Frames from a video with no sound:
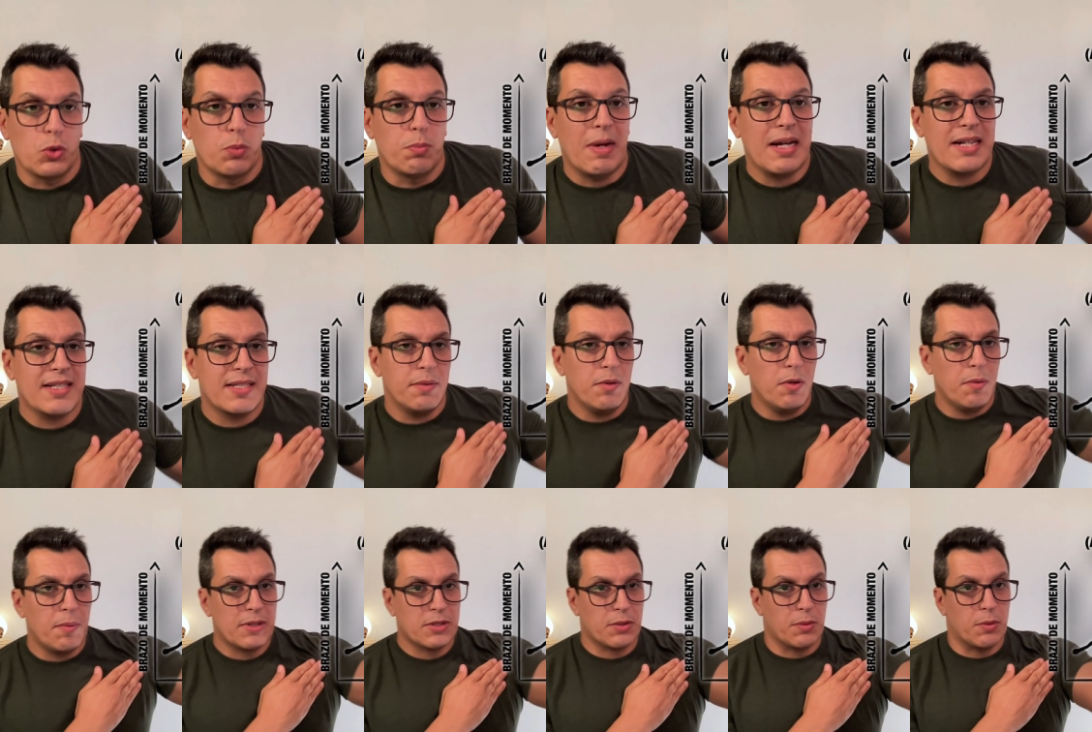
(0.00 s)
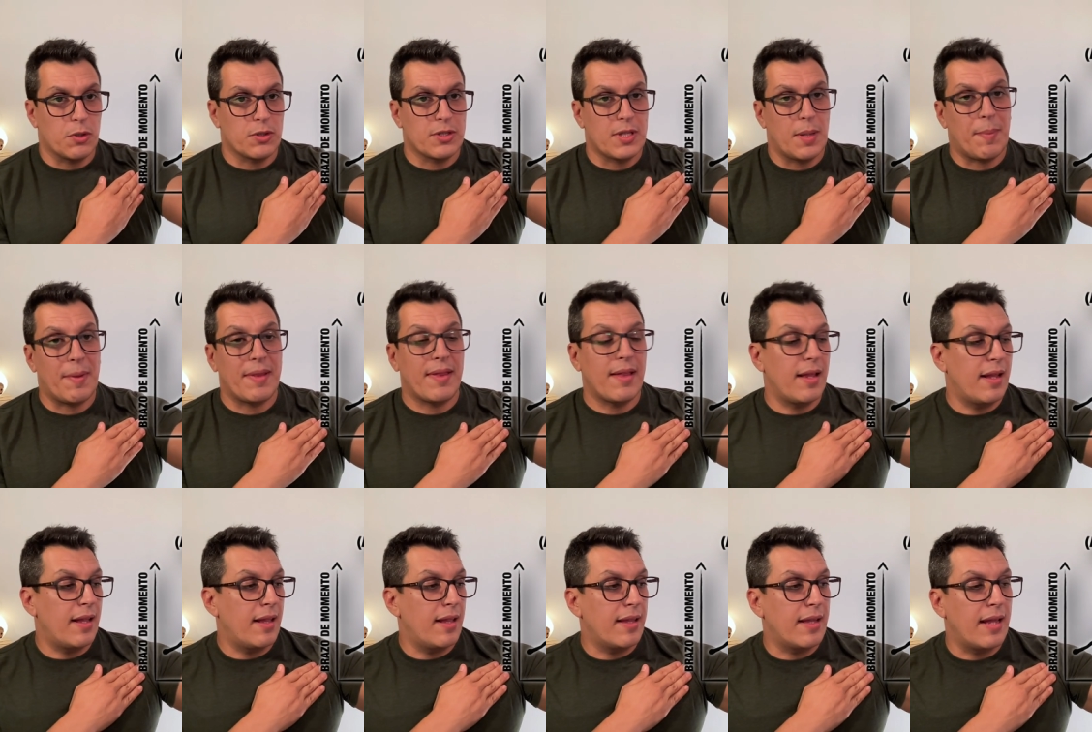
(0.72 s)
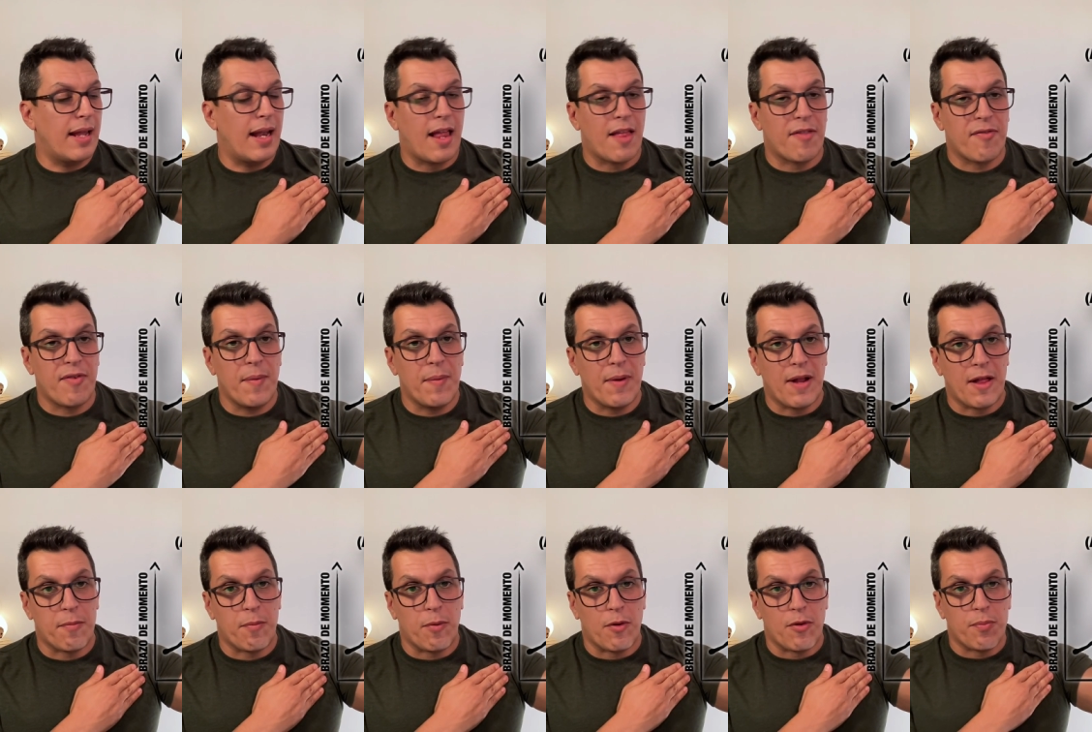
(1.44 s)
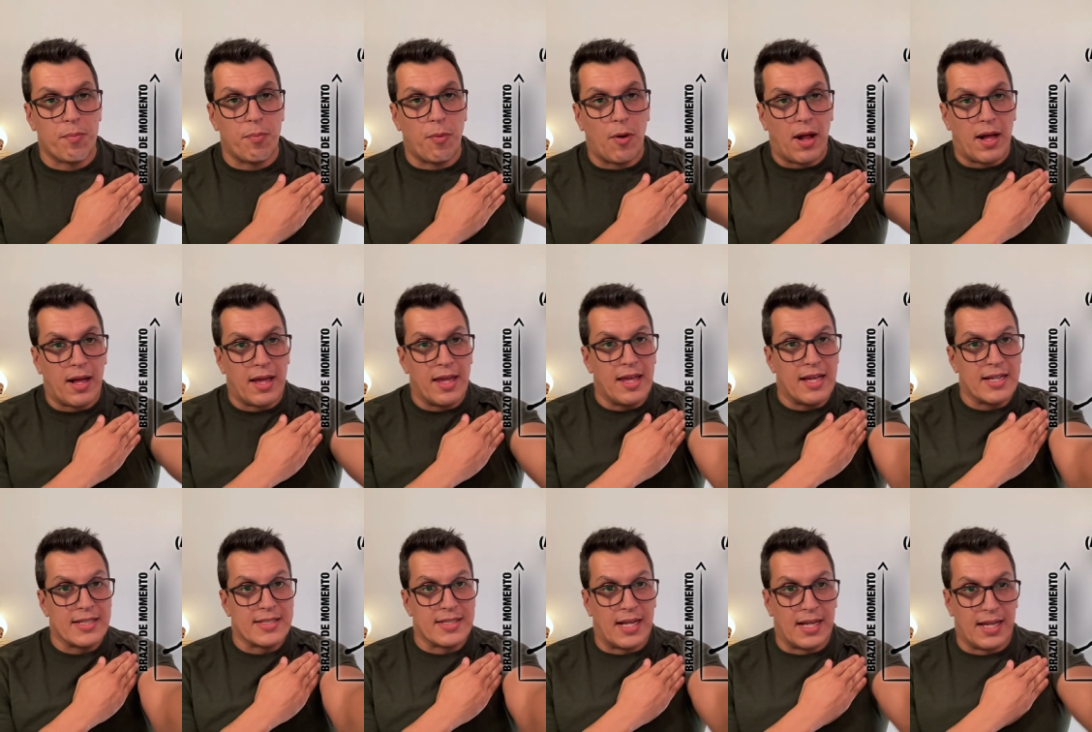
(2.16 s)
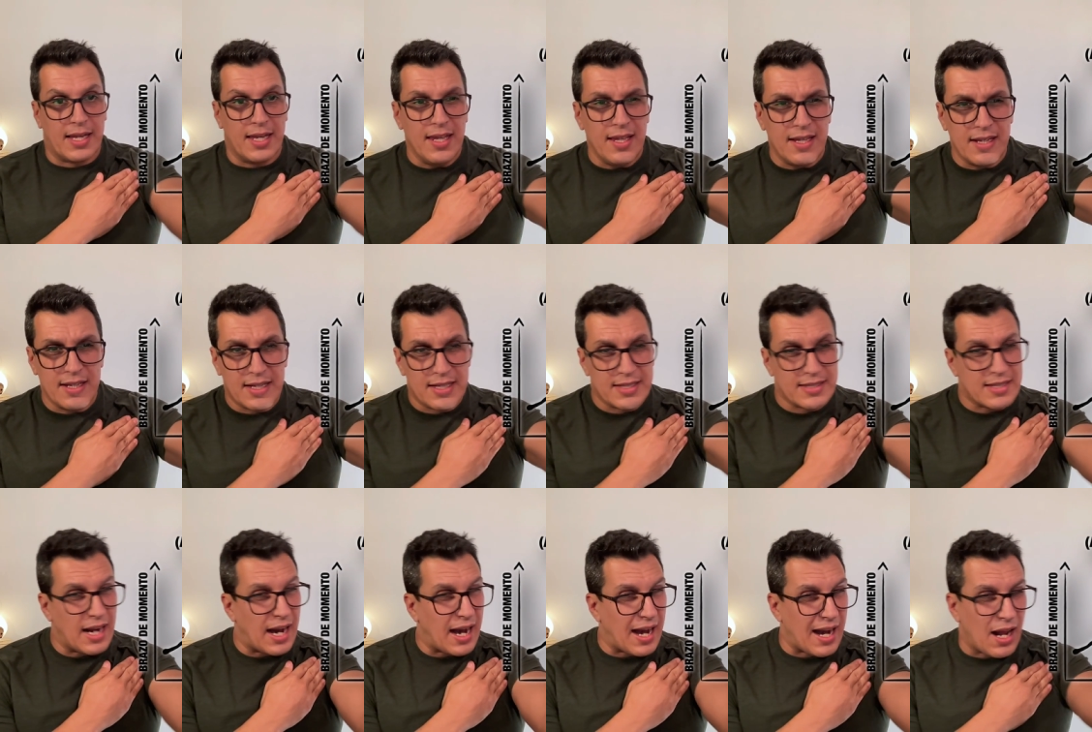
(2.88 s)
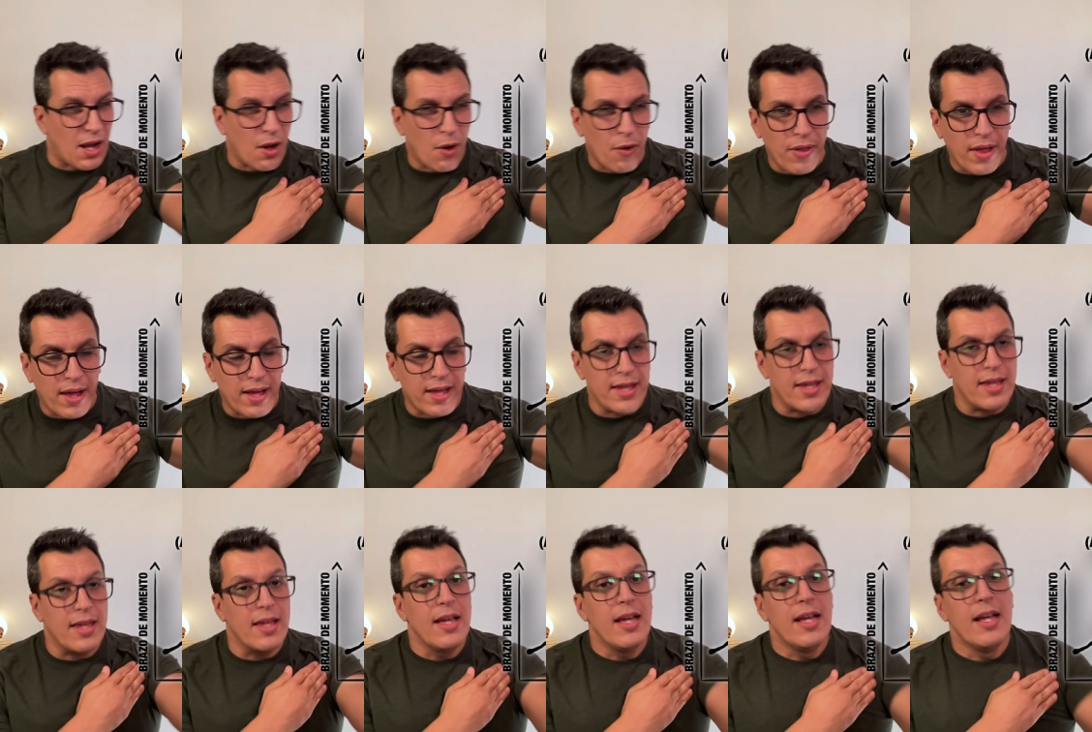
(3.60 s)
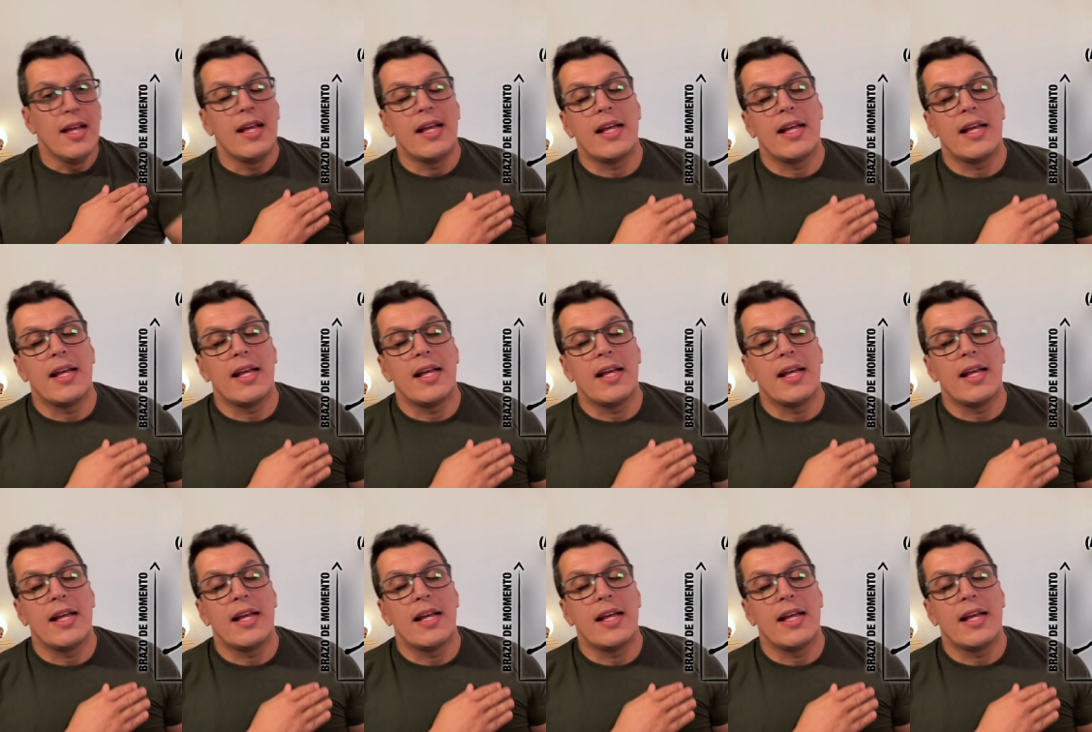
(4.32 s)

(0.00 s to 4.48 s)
máximo, más o menos depende de las fibras, pues por aquí hasta aquí, en este rango de aquí